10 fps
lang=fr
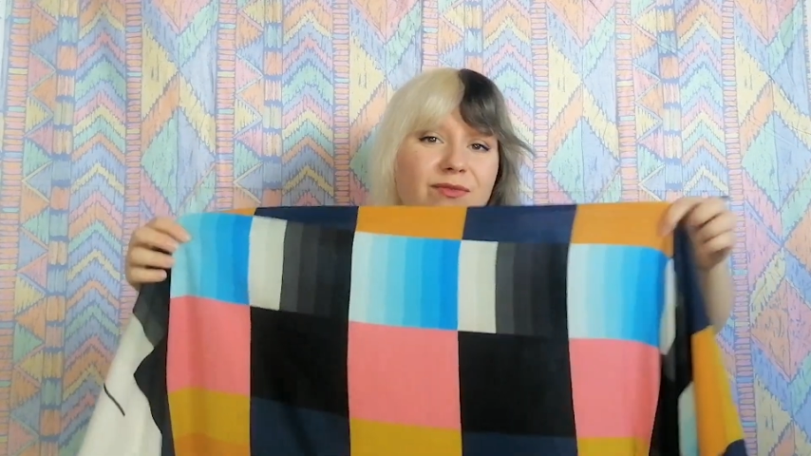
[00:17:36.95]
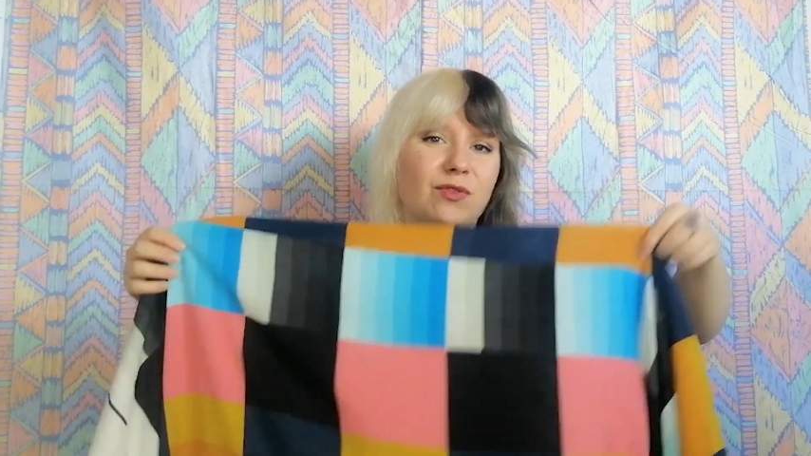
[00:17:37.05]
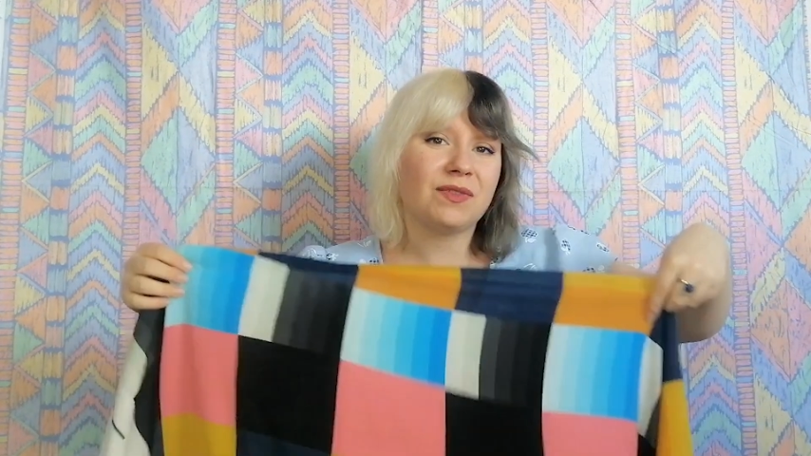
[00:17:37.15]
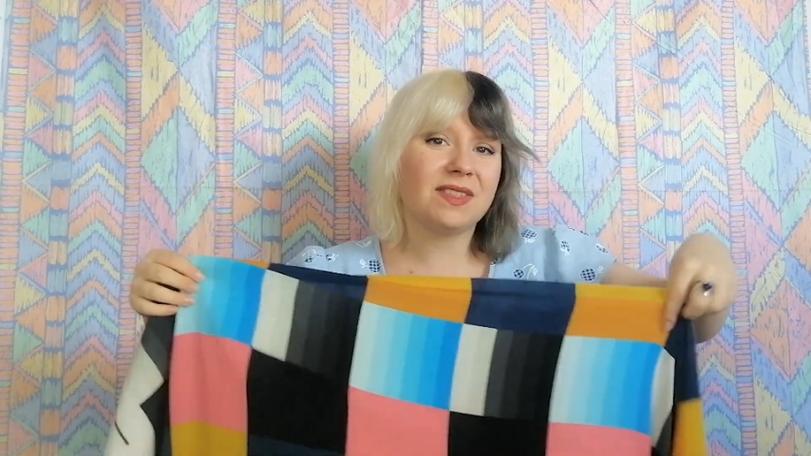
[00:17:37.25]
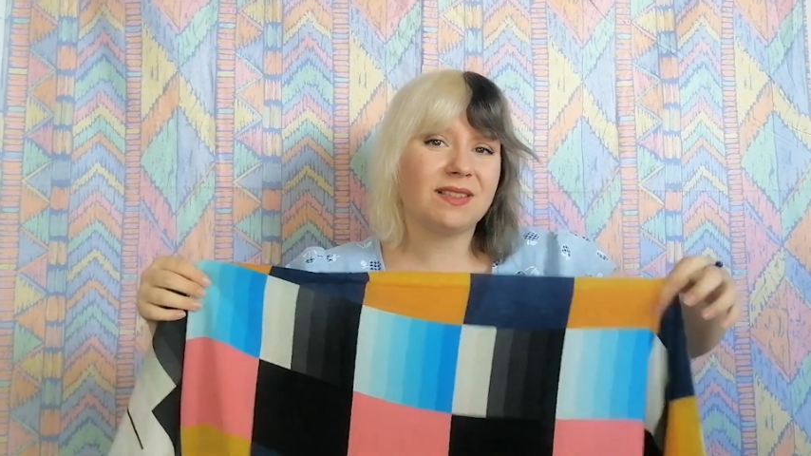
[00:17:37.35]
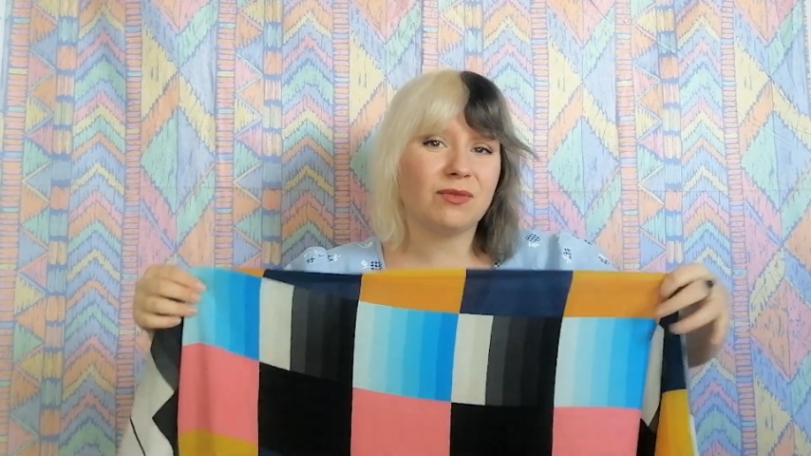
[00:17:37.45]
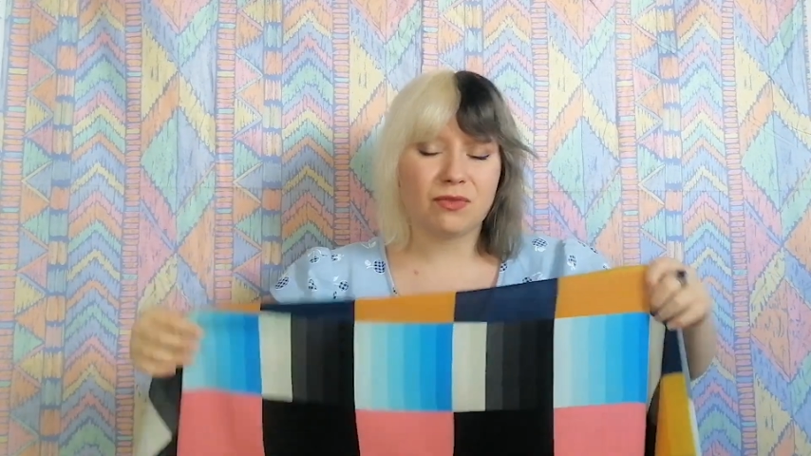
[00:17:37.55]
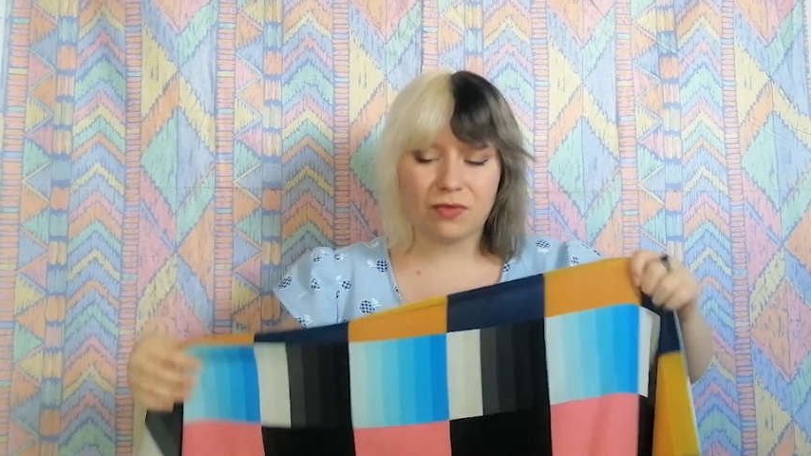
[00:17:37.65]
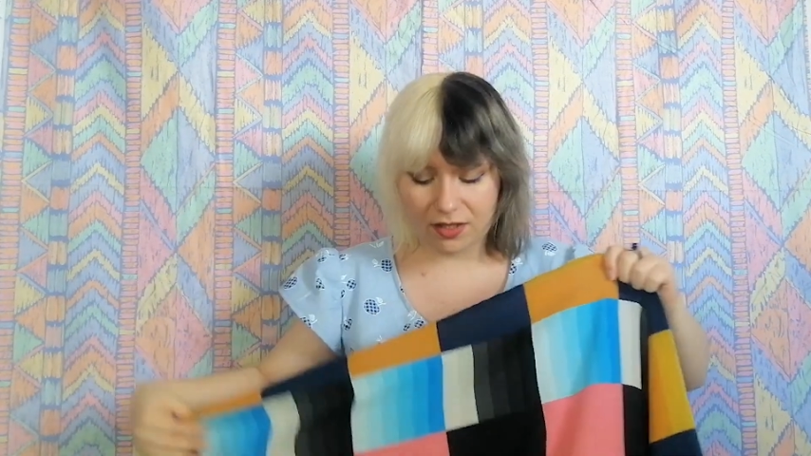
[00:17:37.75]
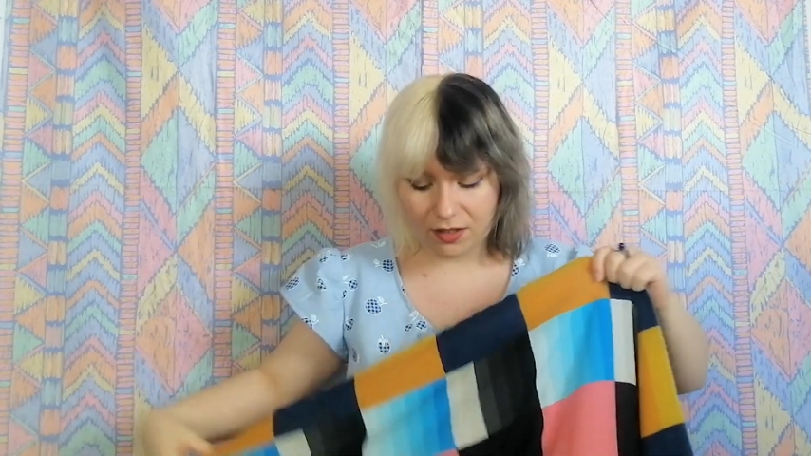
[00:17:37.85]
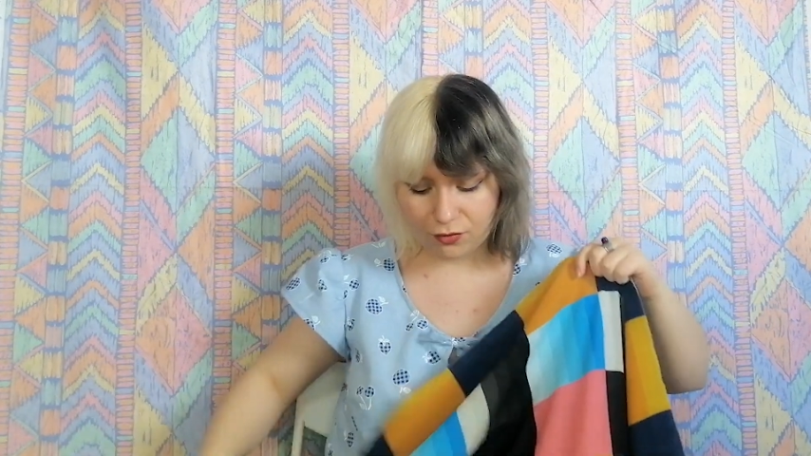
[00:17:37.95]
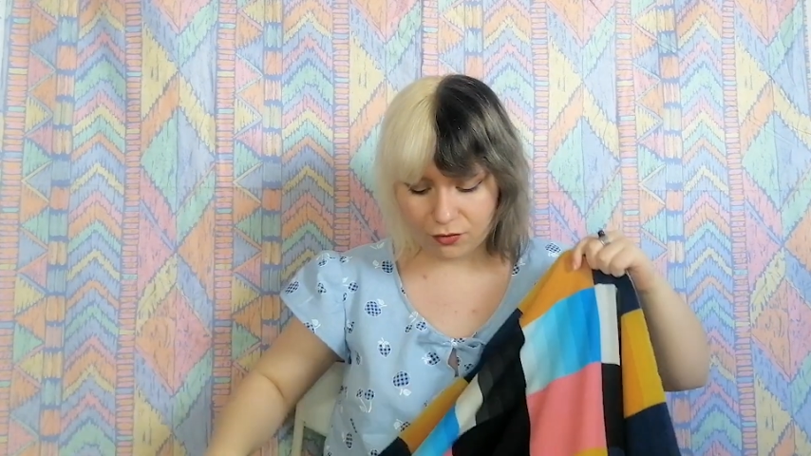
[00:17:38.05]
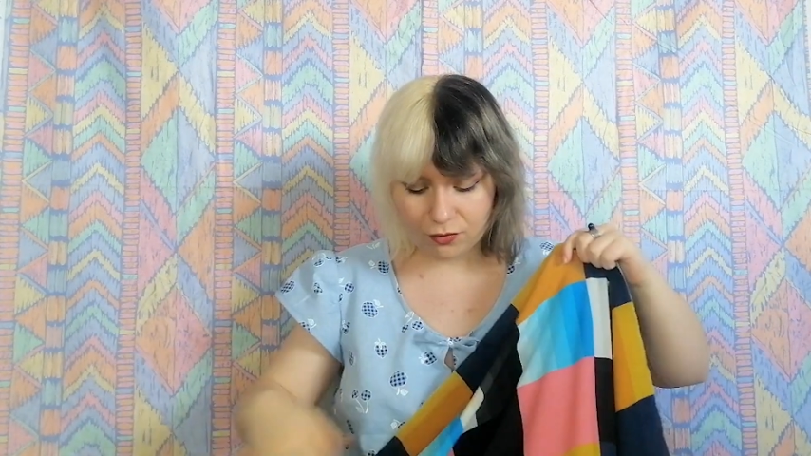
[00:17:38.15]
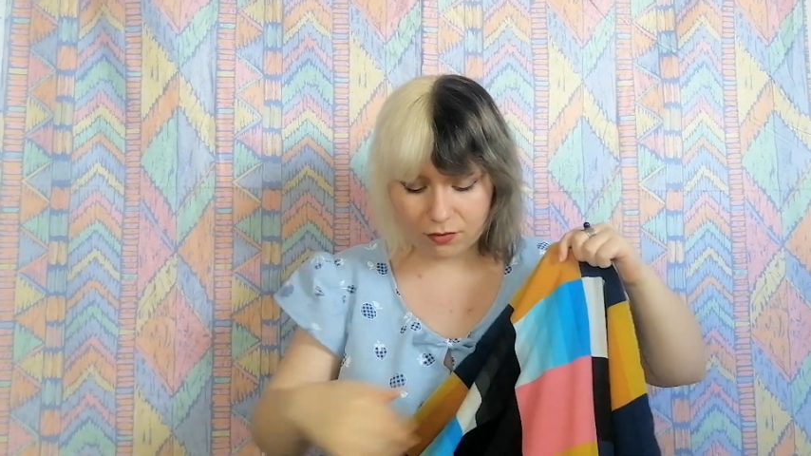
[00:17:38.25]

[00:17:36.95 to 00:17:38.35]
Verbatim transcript: faut éviter de faire quelque chose